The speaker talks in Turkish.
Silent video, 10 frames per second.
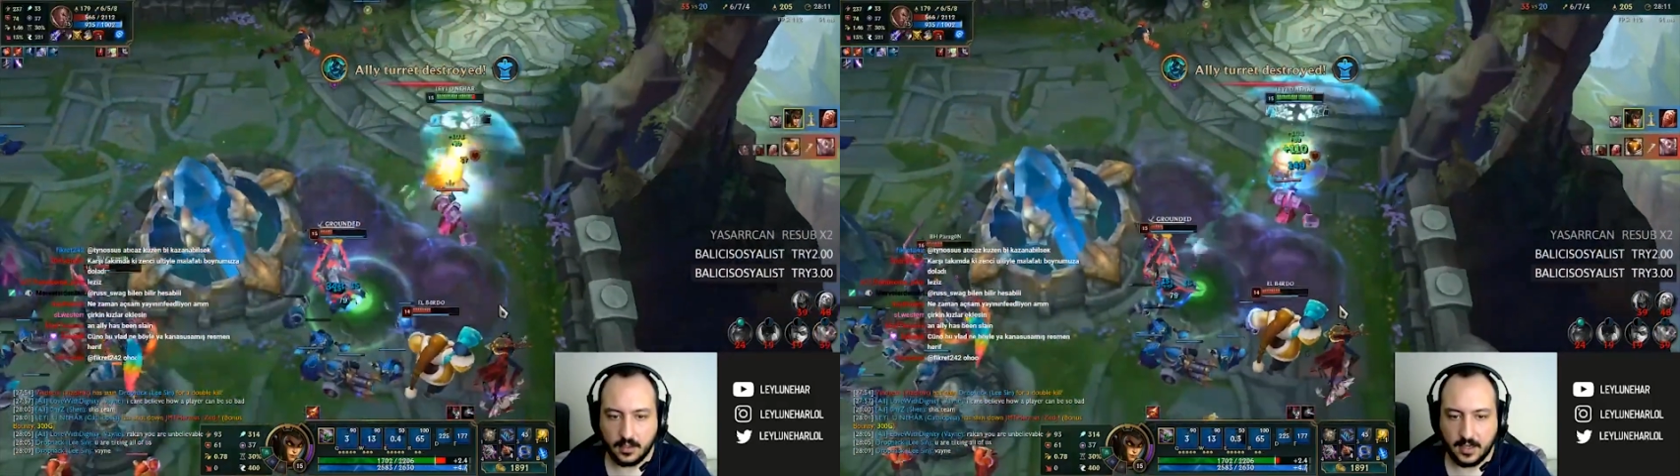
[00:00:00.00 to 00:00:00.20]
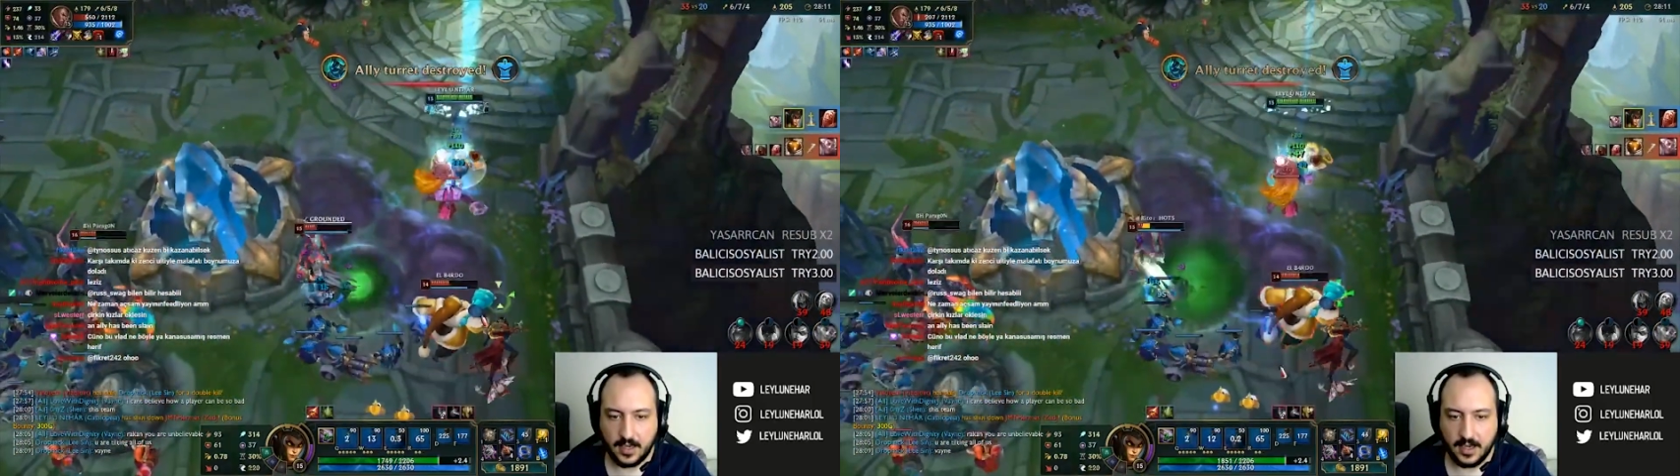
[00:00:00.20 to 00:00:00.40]

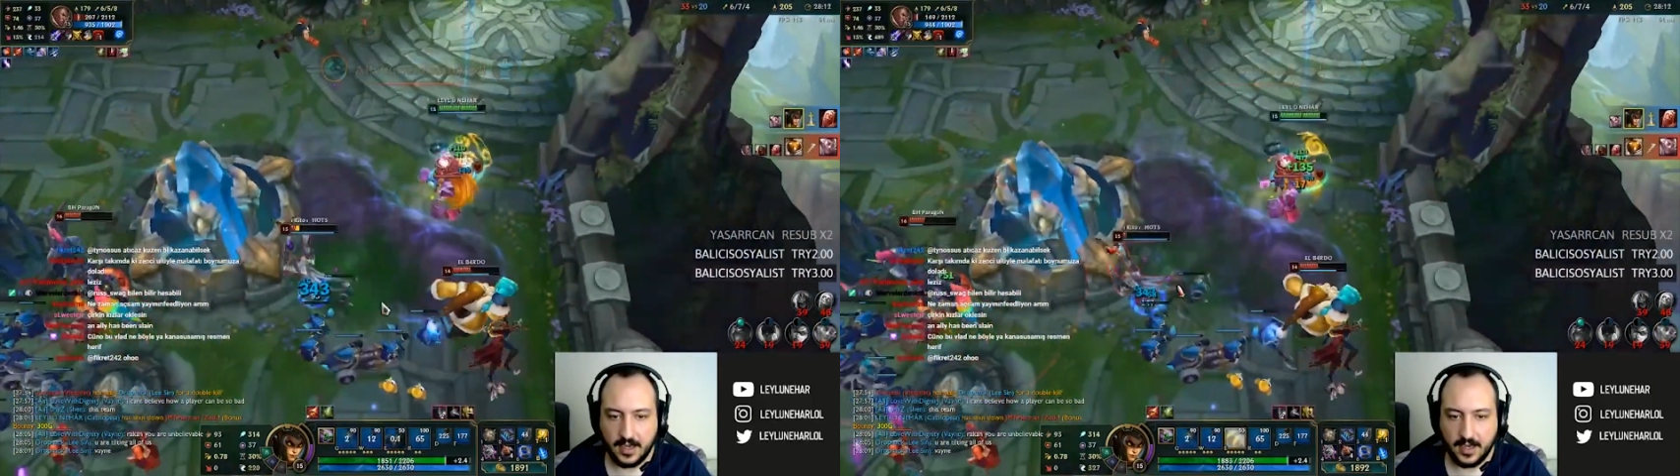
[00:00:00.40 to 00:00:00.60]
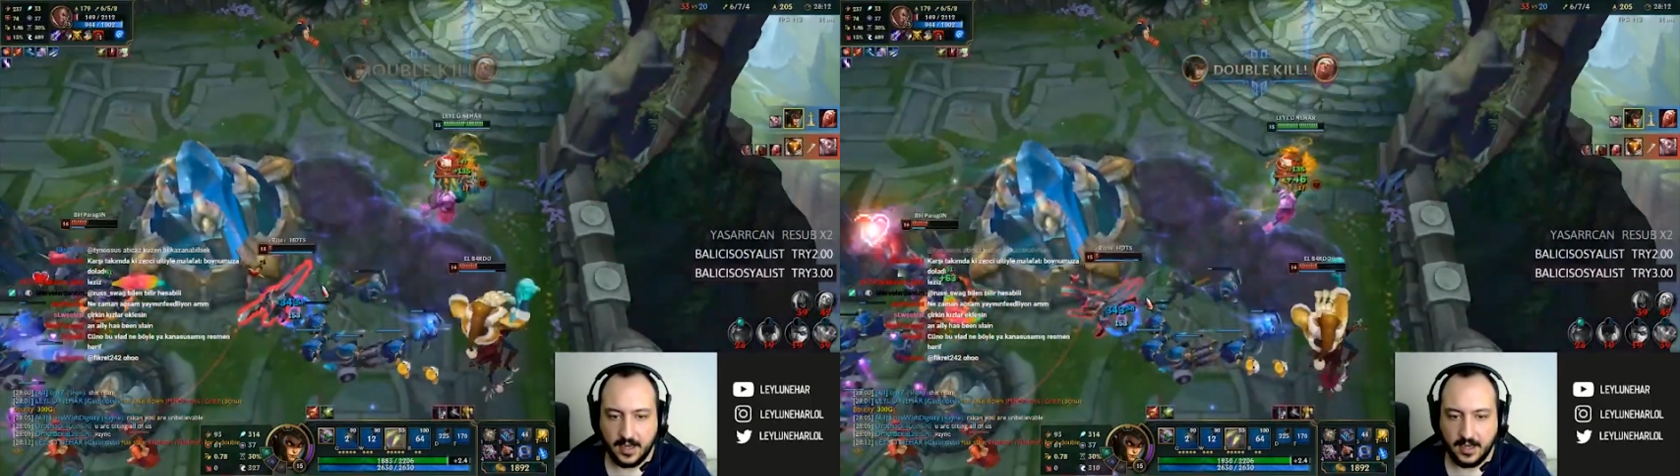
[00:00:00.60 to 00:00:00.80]
Ay
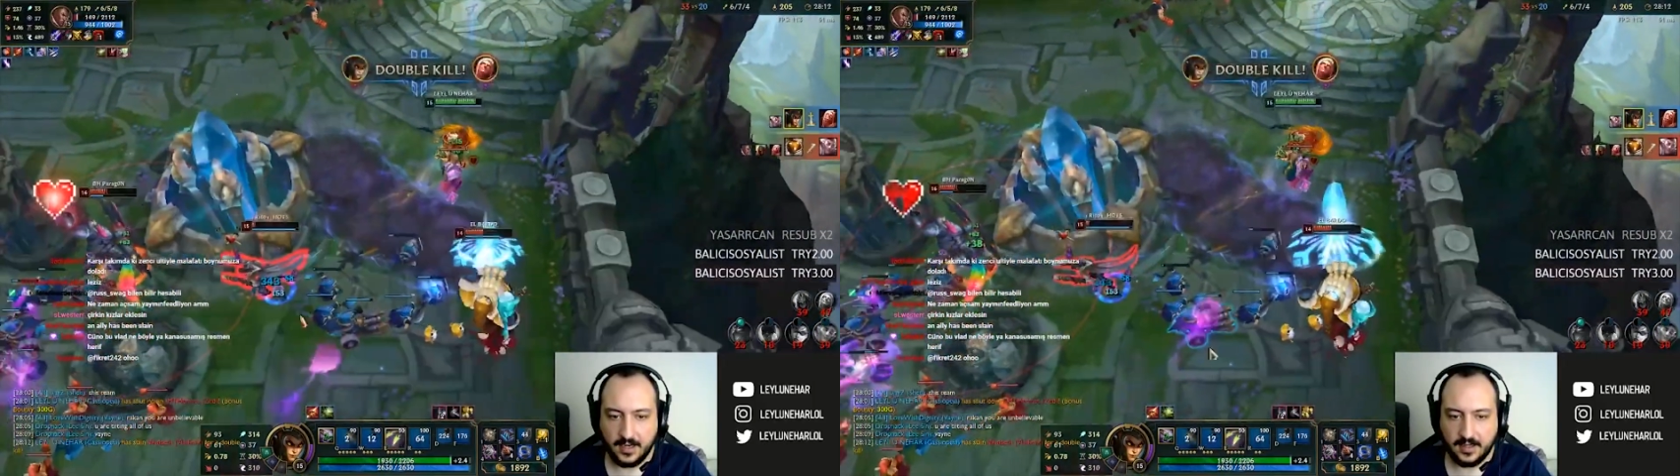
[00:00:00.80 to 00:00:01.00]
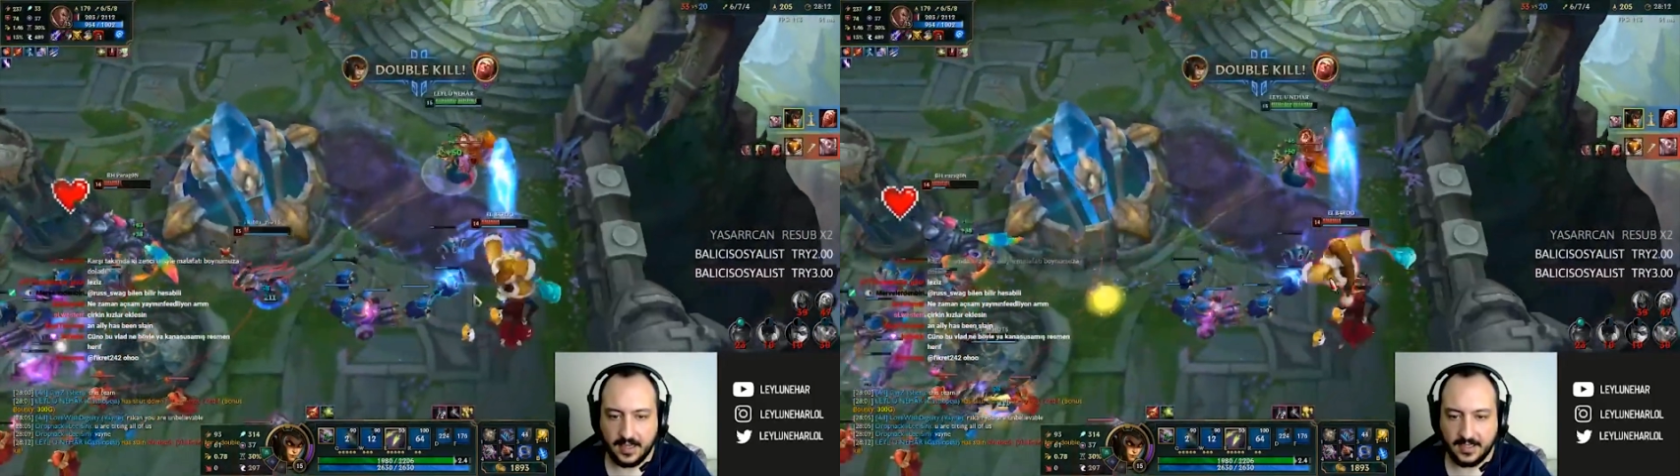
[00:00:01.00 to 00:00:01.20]
ay ay
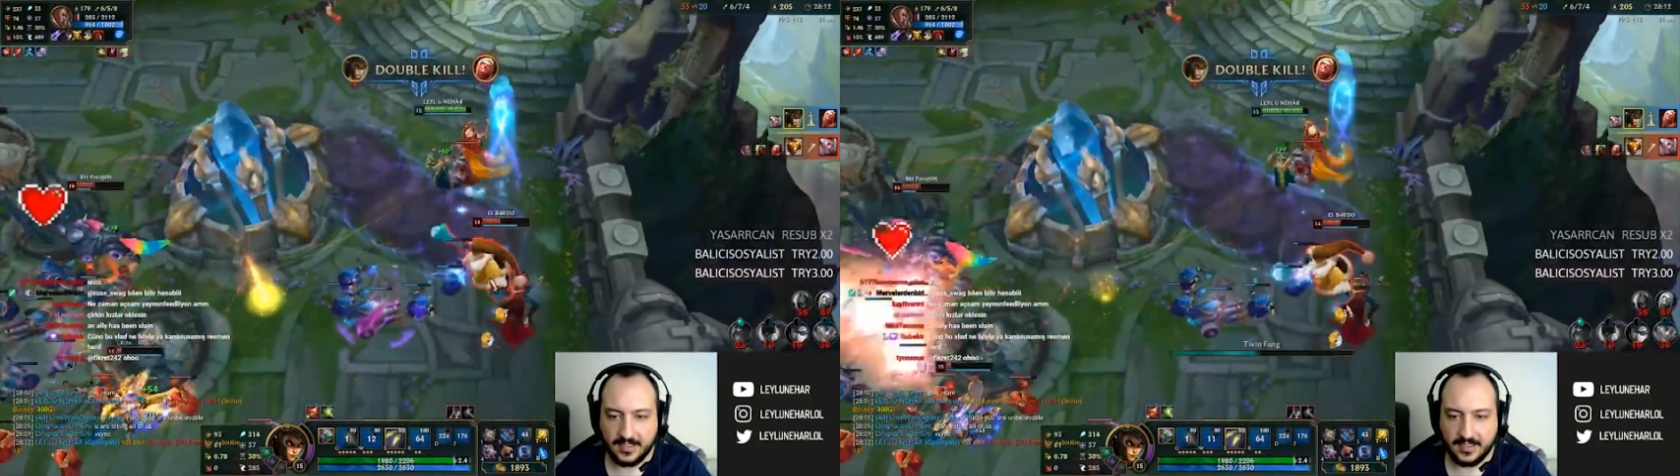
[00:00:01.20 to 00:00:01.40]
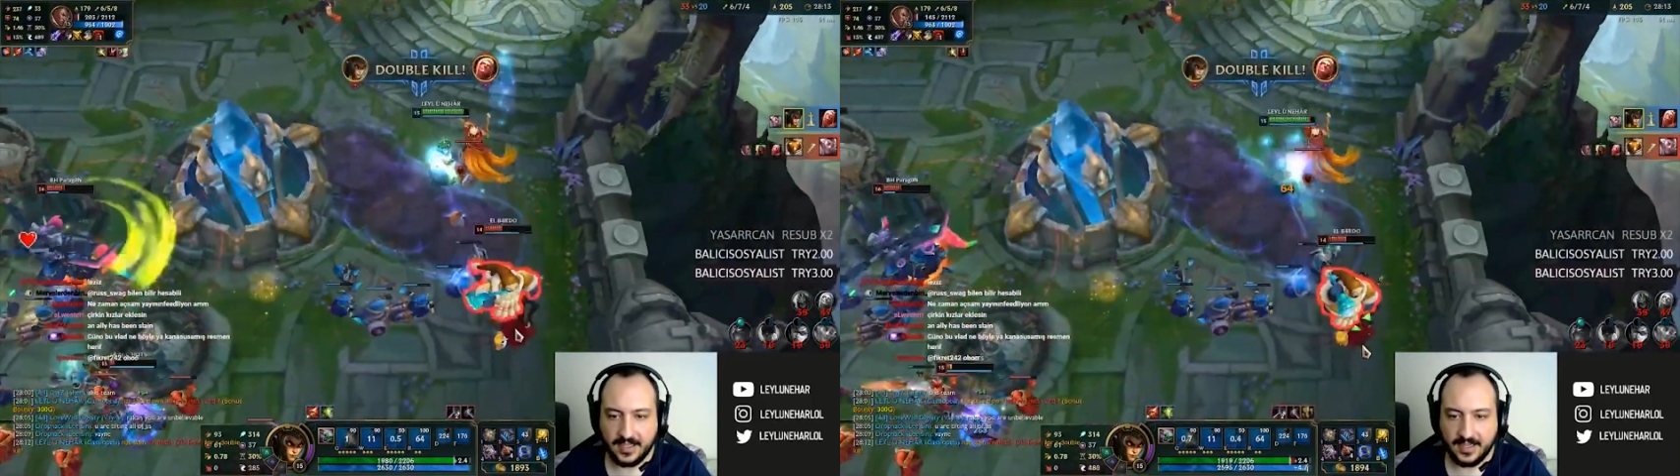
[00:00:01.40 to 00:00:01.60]
lan
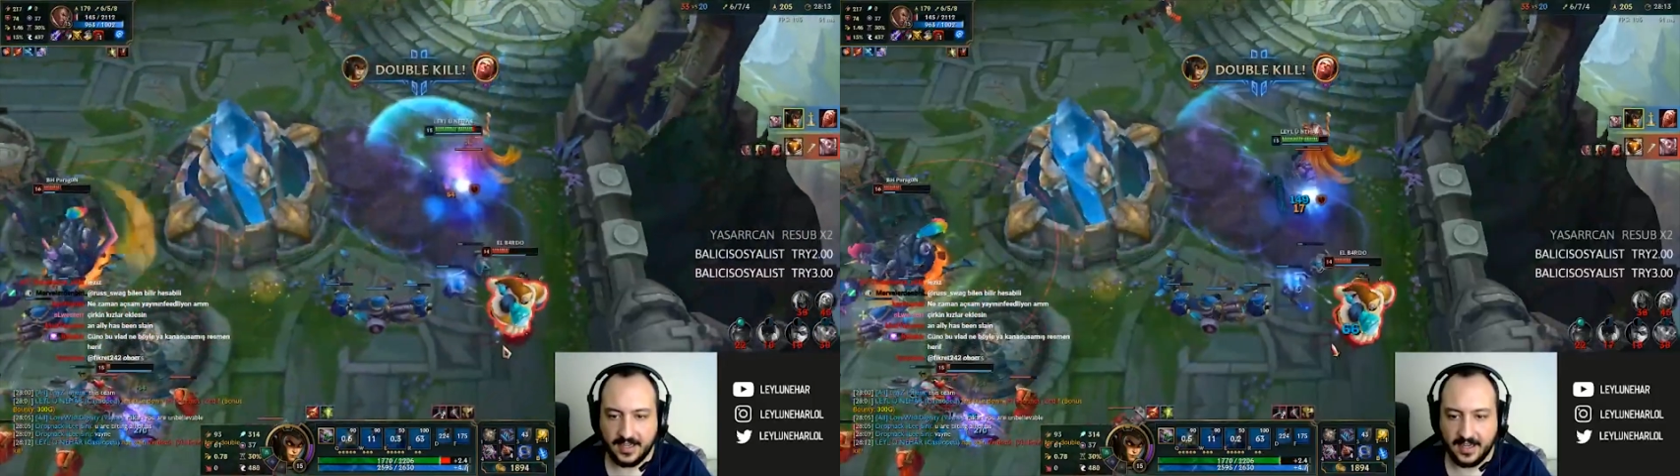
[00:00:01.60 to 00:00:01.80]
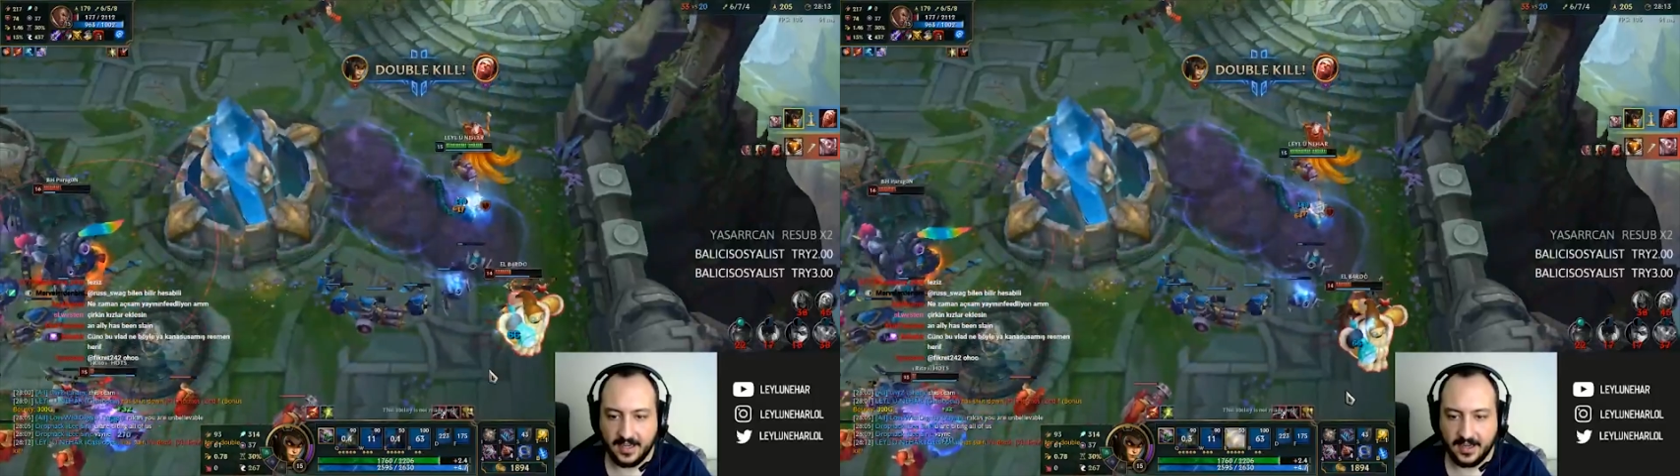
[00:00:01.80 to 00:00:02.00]

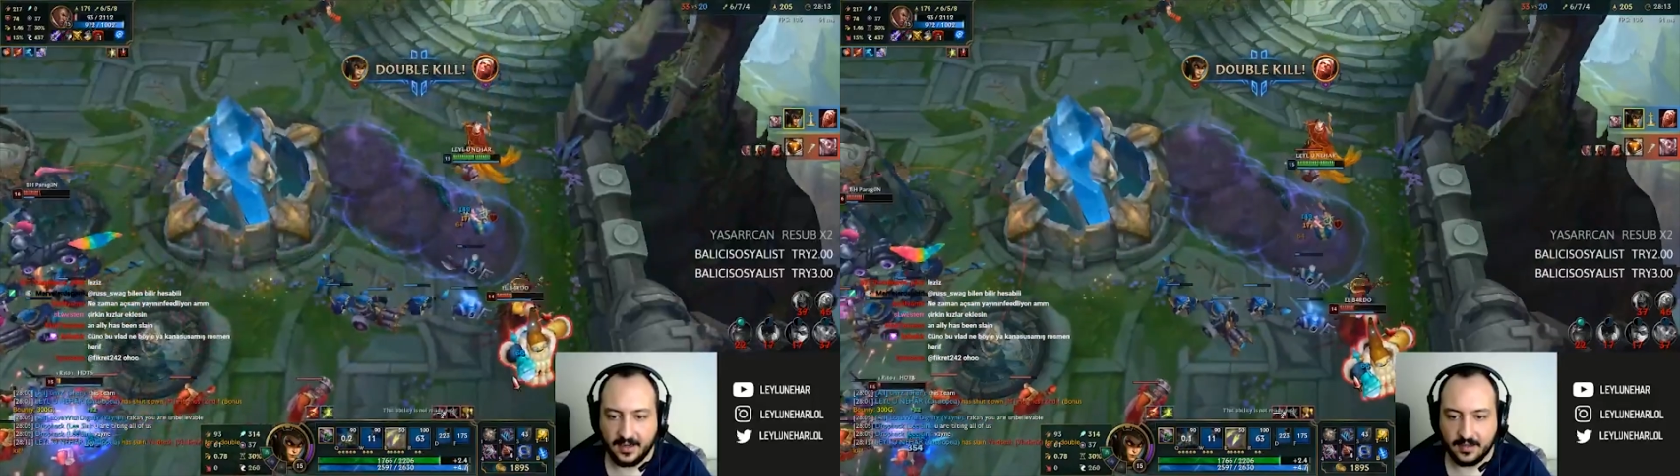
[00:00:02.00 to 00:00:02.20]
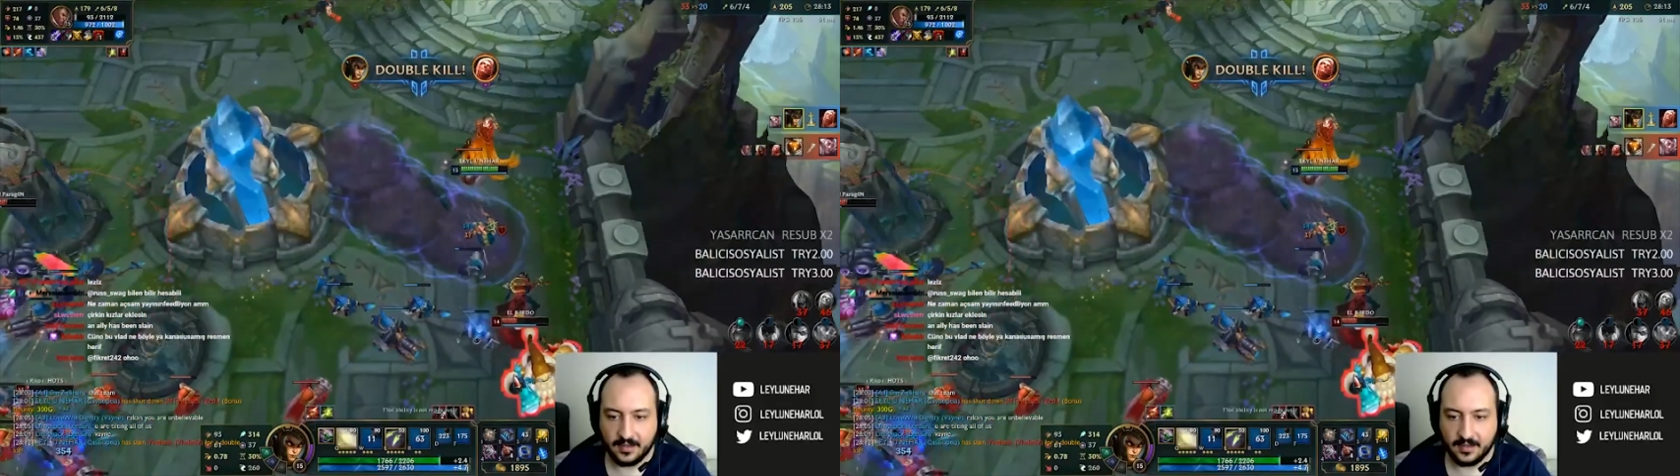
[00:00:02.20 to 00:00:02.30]
Kenan.